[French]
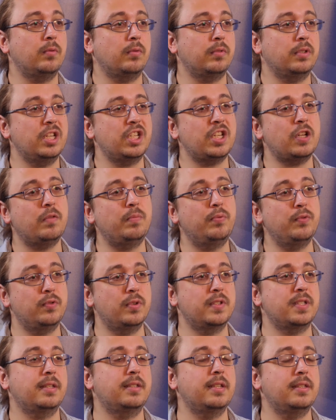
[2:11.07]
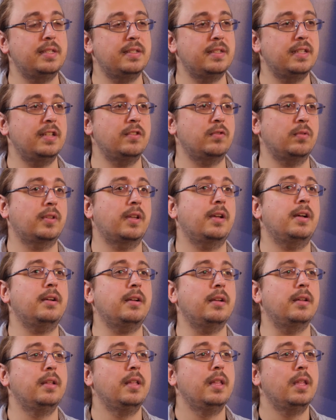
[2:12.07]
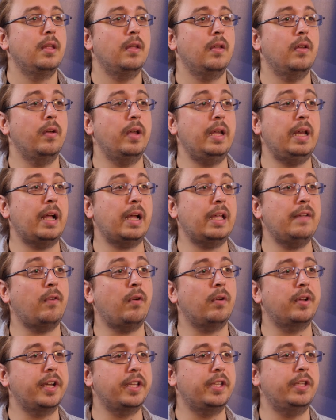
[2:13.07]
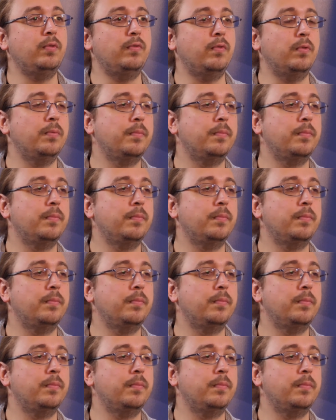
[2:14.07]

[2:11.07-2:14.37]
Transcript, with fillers: Donc, déjà, en plus de synthétiser les autres arts, euh, il arrive à en créer des nouveaux.